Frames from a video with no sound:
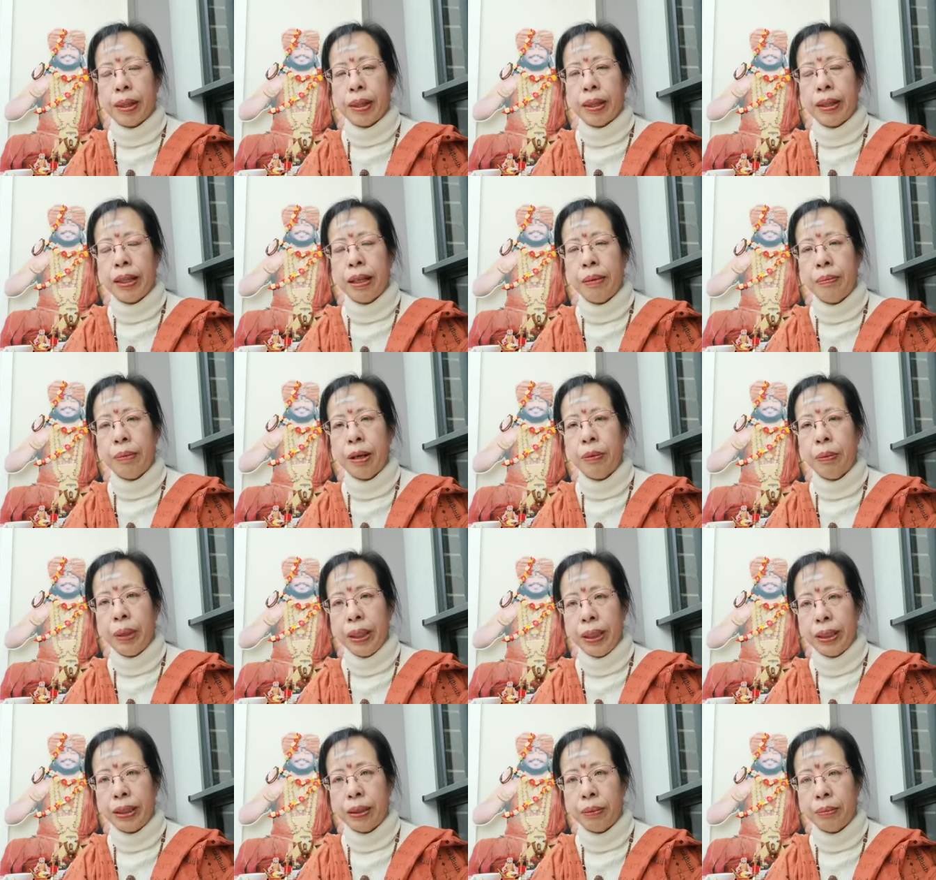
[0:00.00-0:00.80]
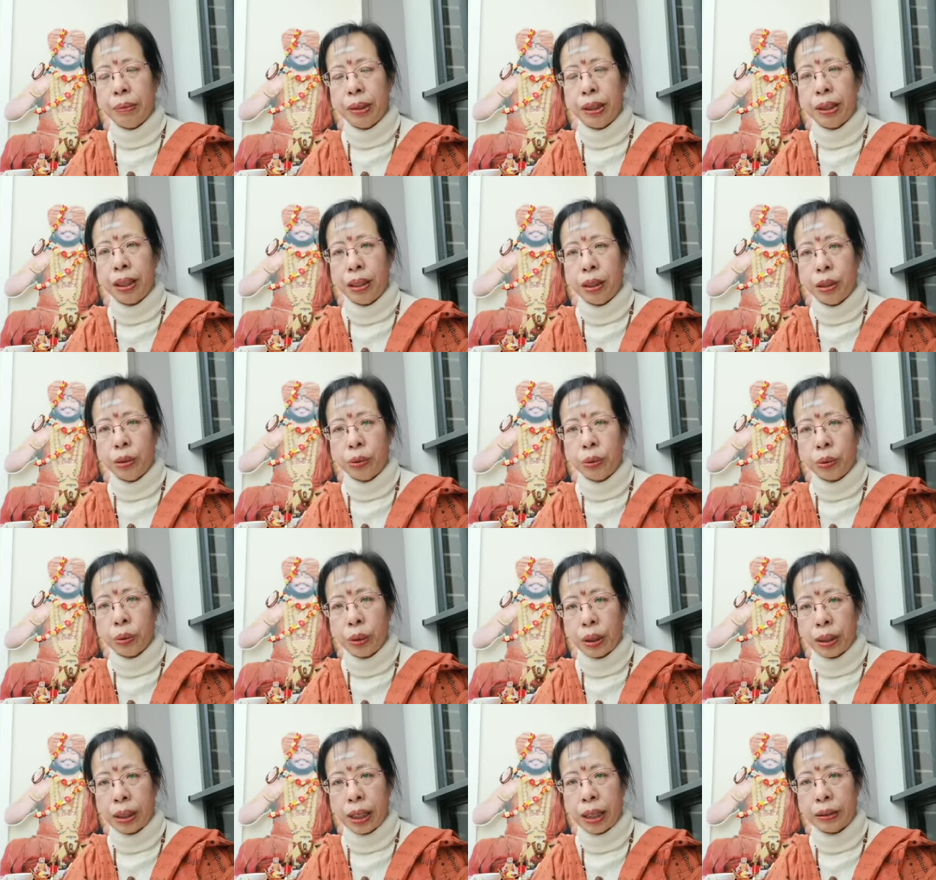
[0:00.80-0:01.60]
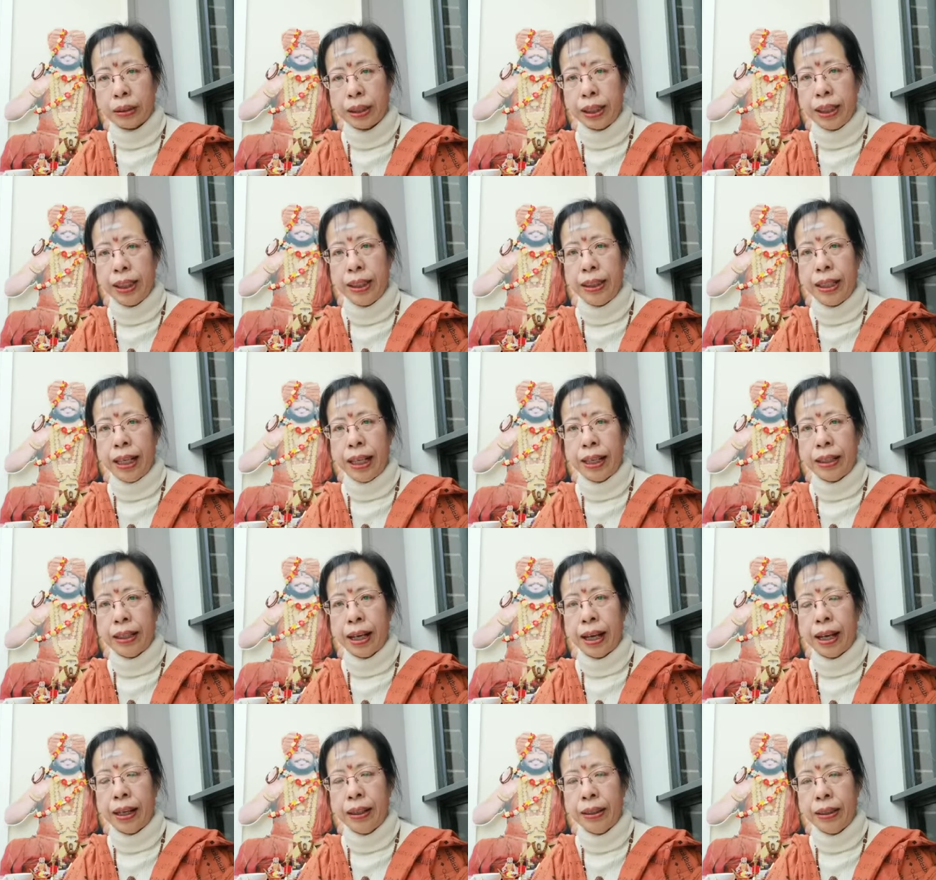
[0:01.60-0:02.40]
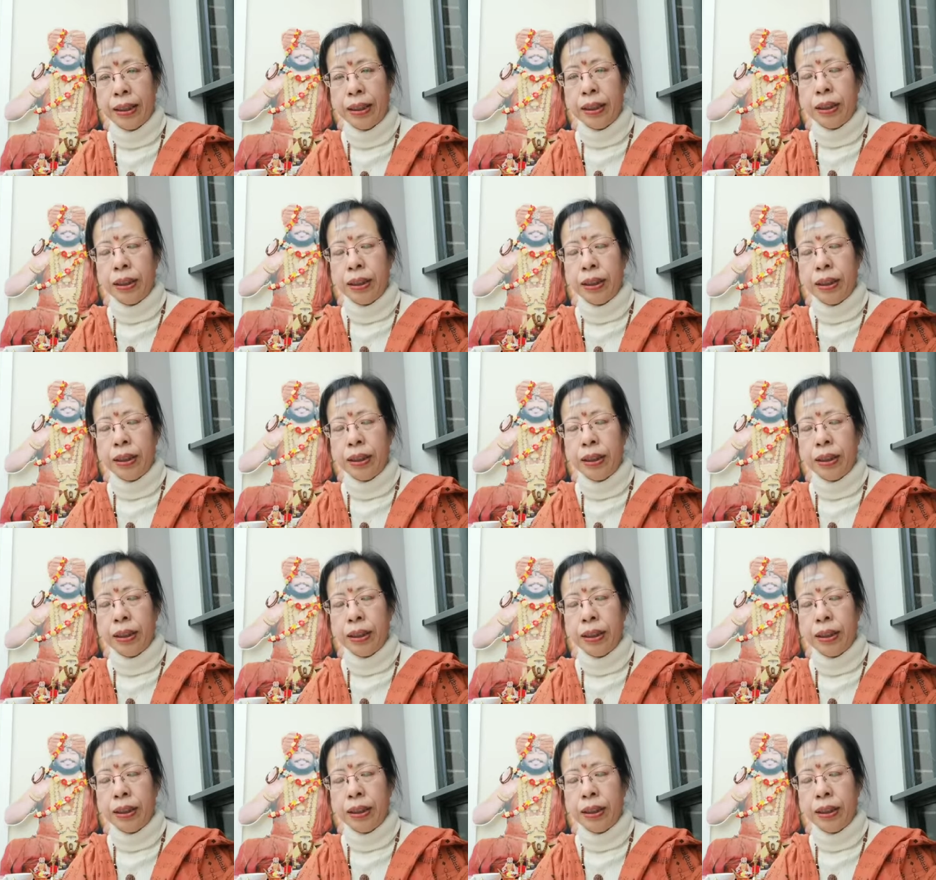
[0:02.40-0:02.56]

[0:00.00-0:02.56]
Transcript: 那么，为什么能够做到这一点呢？